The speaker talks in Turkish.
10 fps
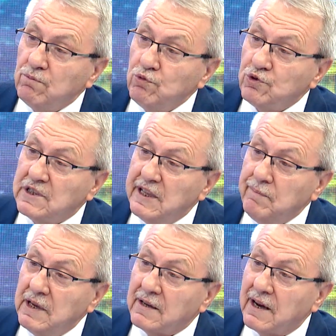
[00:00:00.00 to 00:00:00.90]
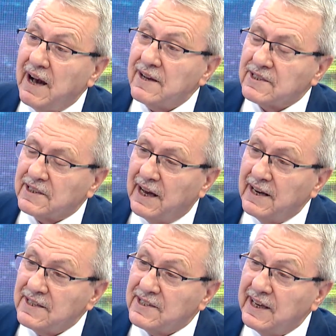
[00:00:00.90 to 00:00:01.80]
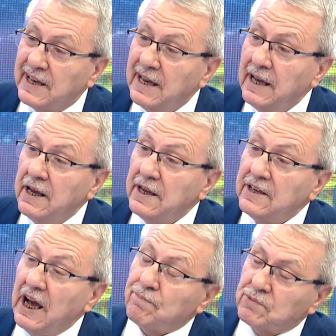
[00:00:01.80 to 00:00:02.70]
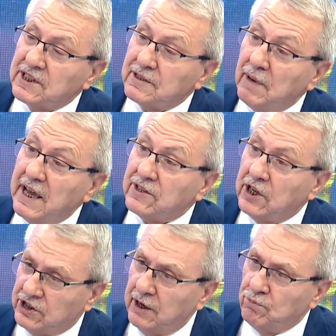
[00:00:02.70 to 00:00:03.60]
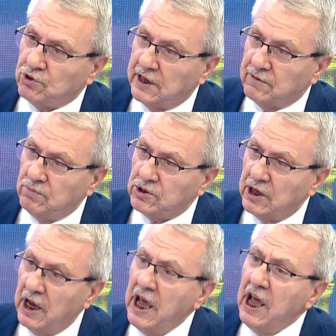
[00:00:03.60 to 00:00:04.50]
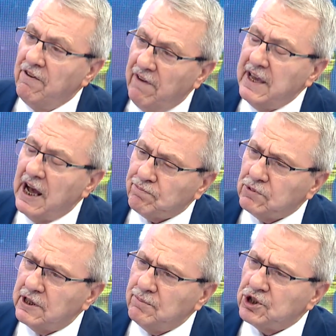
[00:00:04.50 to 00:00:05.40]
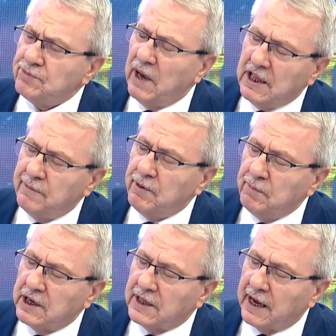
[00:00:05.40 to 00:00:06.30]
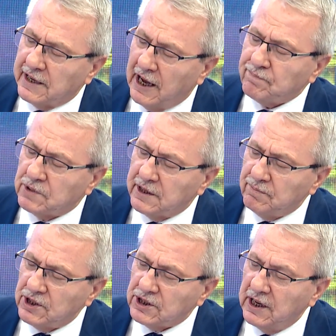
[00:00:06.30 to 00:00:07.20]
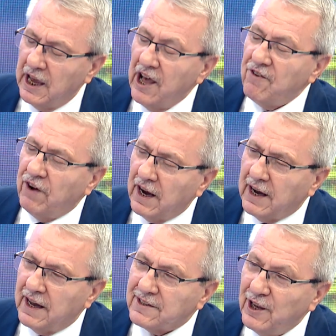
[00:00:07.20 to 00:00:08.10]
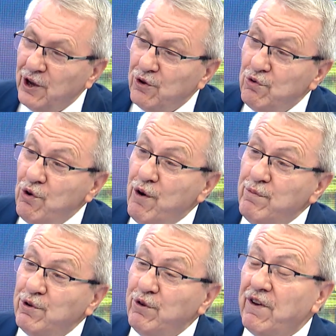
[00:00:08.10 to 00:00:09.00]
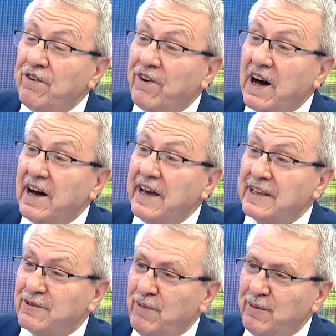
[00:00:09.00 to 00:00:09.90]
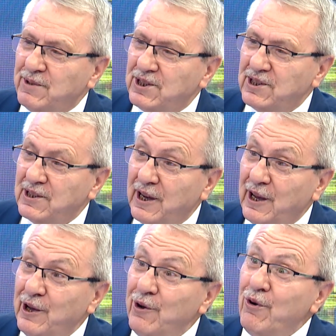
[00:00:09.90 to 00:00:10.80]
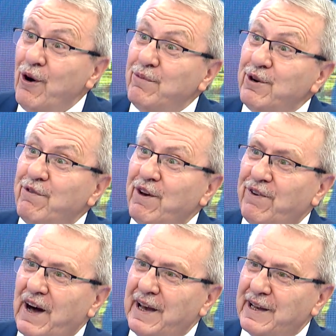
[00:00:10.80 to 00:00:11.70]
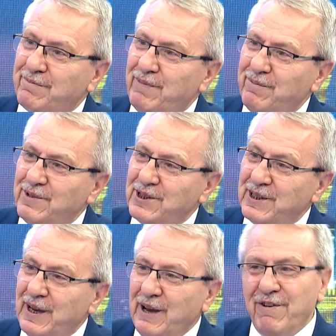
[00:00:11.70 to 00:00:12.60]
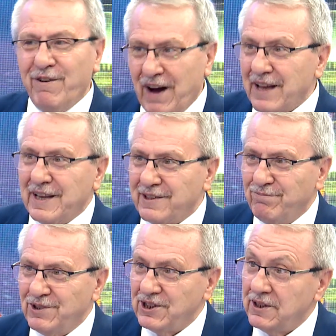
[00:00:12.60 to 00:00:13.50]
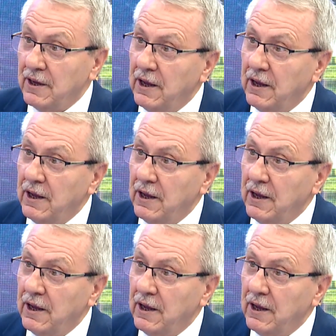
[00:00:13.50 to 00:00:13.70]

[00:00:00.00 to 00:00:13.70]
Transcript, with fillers: Müslim'in hastanesi yaptırmaya teşebbüs etmiş. Ve yaptırmış, belli bir miktar yaptırmış fakat ömrü vefa etmemiş. Ömrü vefa etmemiş. Vefat etmiş.